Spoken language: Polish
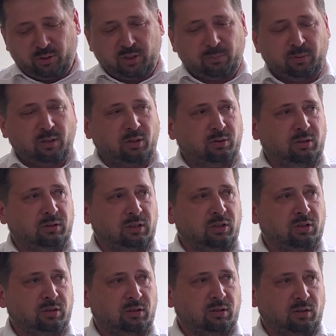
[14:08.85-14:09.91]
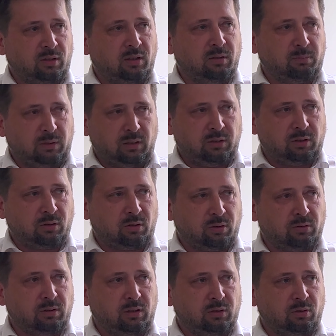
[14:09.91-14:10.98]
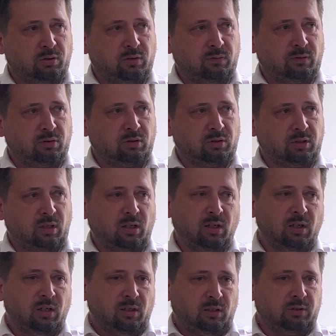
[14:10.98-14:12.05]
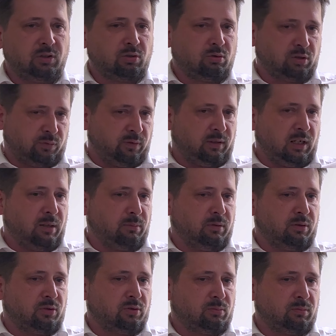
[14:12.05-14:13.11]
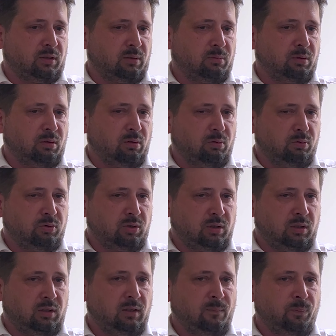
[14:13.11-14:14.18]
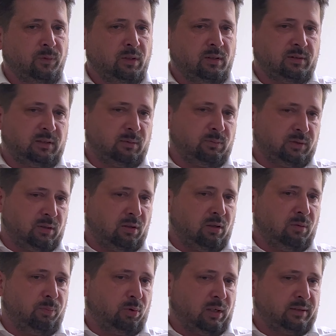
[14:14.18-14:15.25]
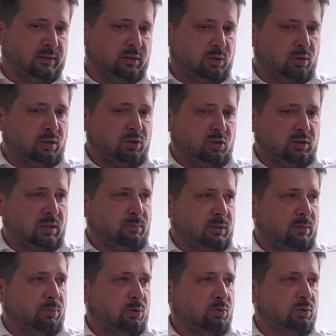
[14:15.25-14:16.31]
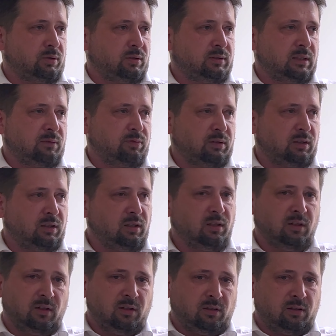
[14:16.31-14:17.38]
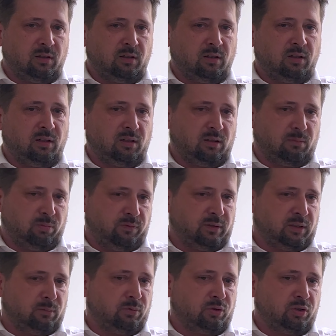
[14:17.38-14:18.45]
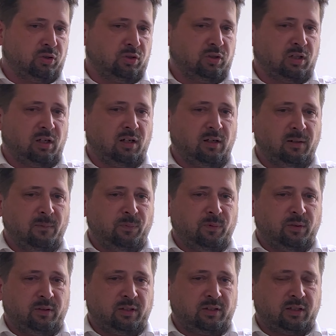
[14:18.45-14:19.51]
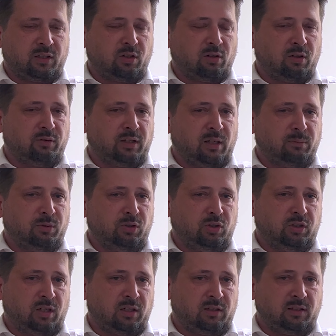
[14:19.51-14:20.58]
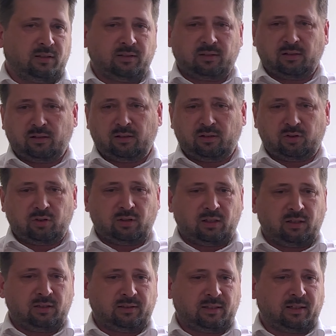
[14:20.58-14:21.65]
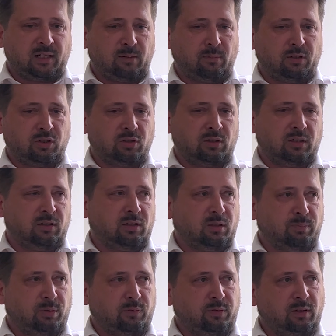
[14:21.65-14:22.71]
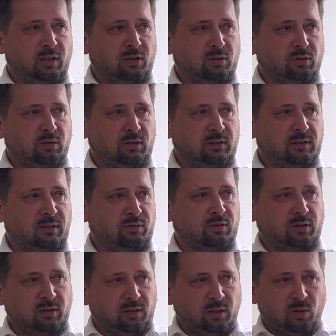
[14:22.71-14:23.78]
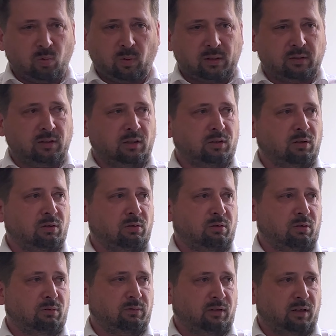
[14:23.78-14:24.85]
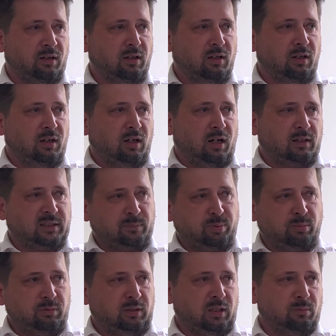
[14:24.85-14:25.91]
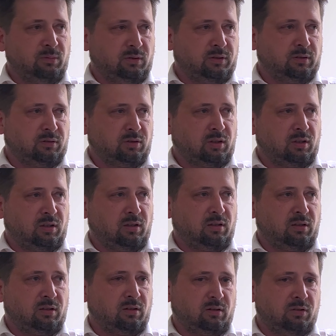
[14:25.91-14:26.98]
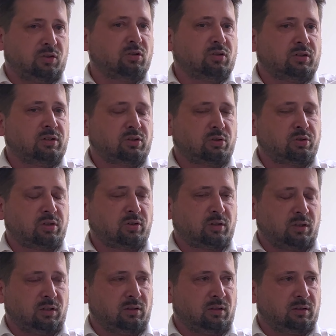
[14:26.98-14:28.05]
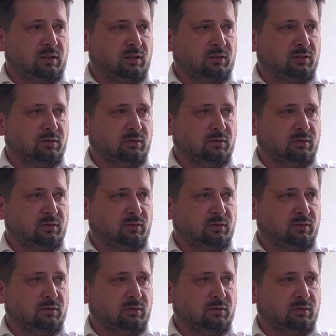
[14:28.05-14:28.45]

żeby oni też e, mieli to godne i godziwe życie i też oswojamy, rozumiem, ludzi z tym, co Polacy trochę gdzieś tam na boku zostawili, e, bo wiadomo, że życie też jak oglądamy dzisiaj jest e, czy na Instagramach, czy na innych profilach, ono jest zawsze ładne, kolorowe, a zapominamy, że, że ono jest też troszeczkę inne, tak?